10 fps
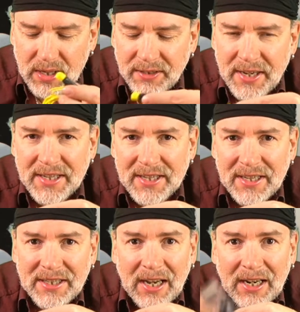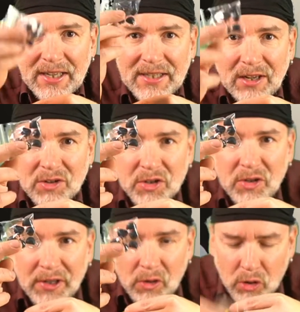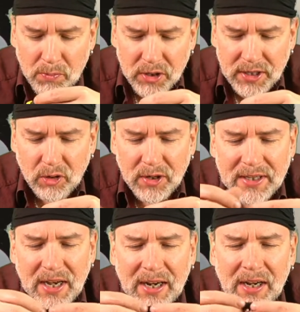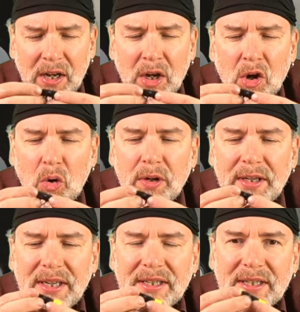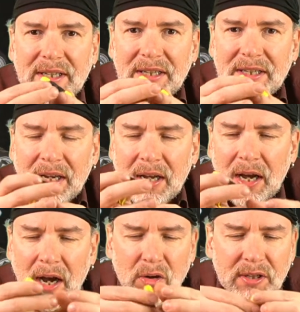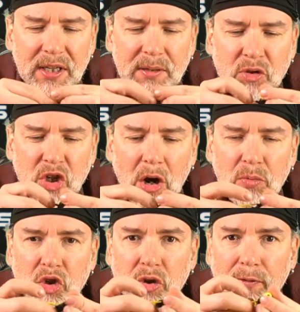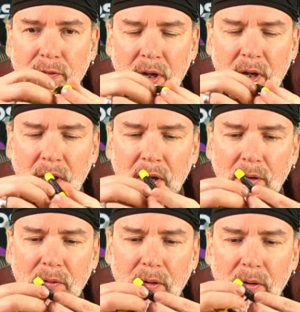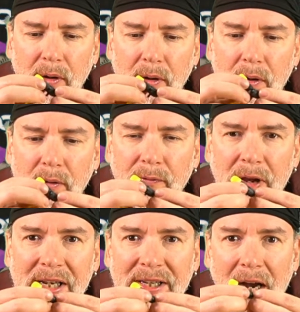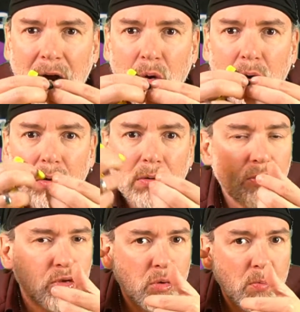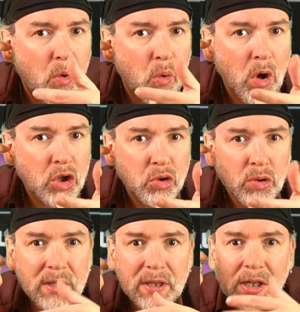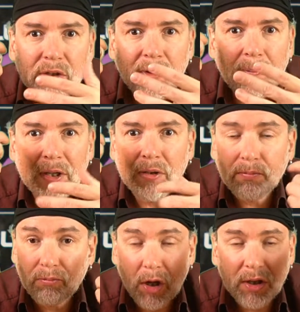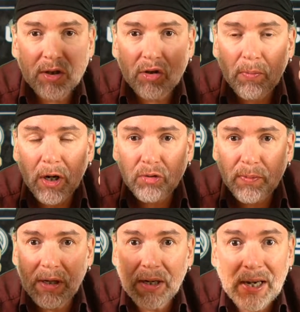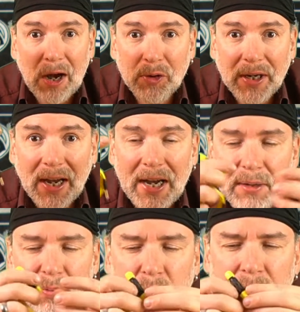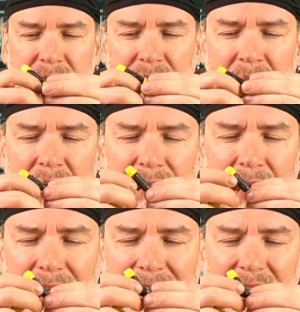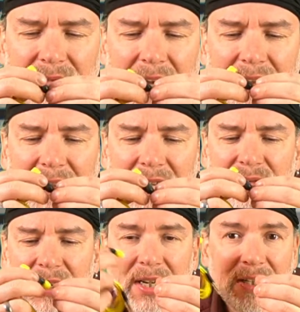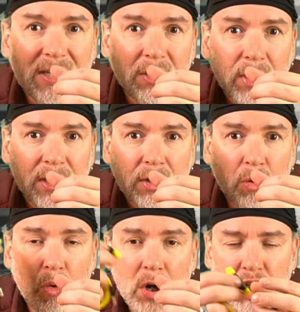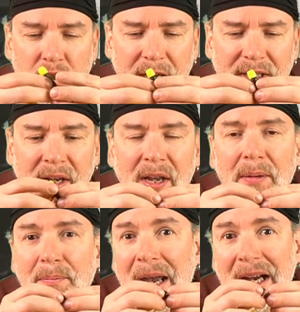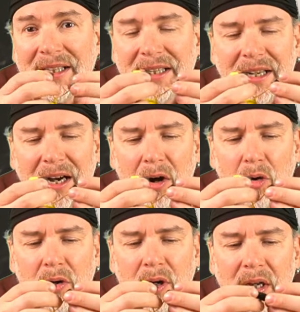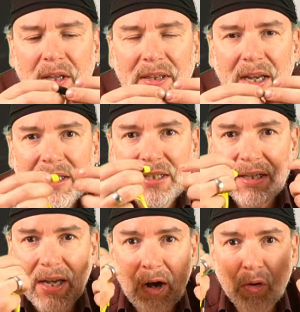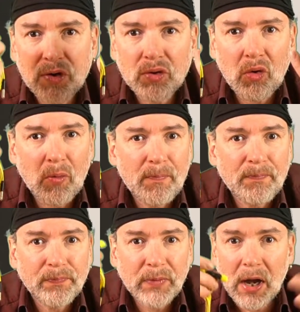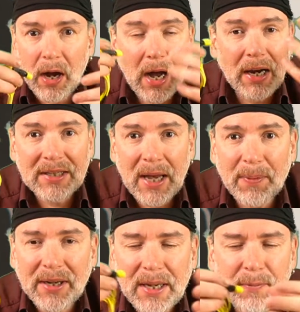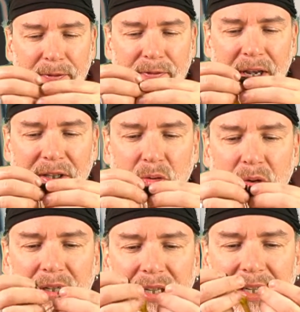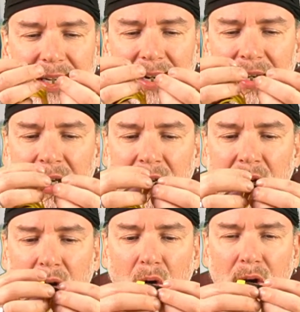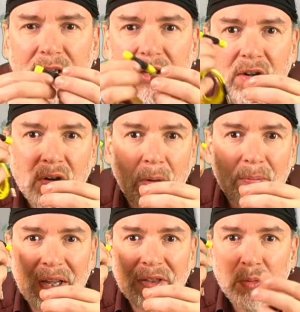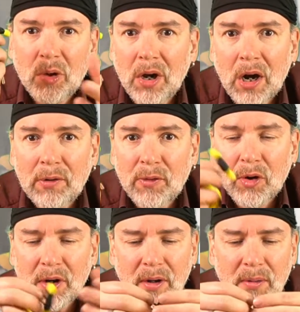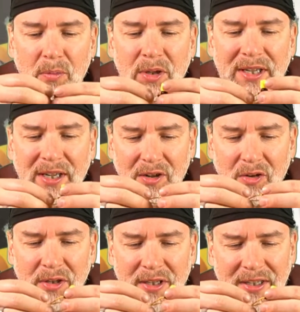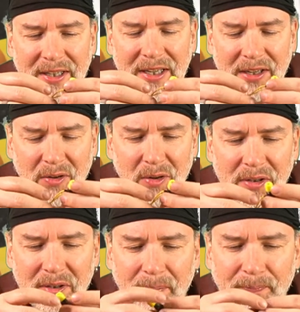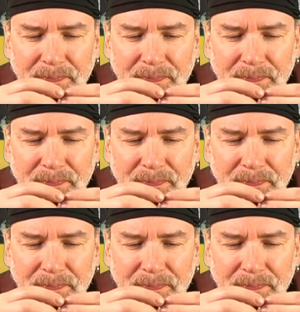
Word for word: Diese sind allerdings aus Silikon, muss ich euch sagen, und diese sind aus diesem Schaumstoff, äh, welche auch zum Ohrschutz, also wenn man jetzt zum Beispiel laute Geräte benutzt, verwendet werden. Also wenn ihr die euch in die Ohren steckt, merkt ihr auch, dass außenrum ja alles abgedämpft wird und ihr euch komplett nur noch auf eure Musik konzentrieren könnt.